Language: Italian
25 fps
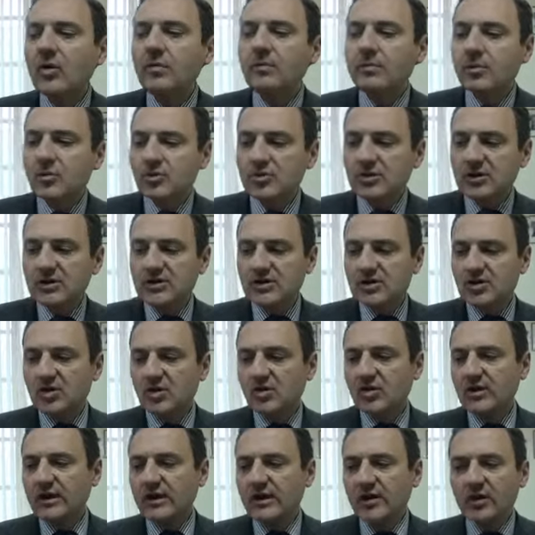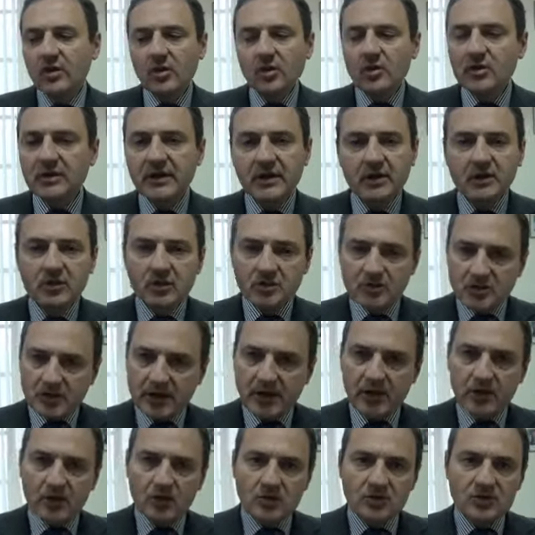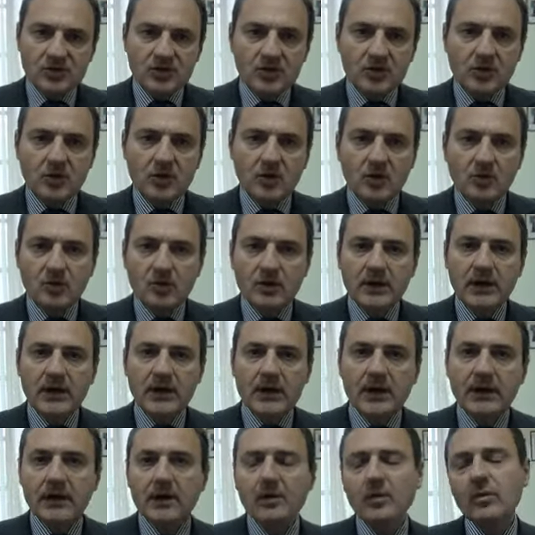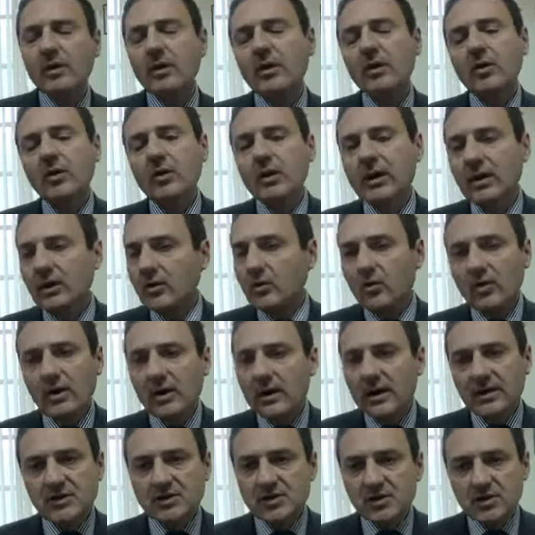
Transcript: l'opposizione, io l'ho detto già in Consiglio Comunale, in, quello, in quella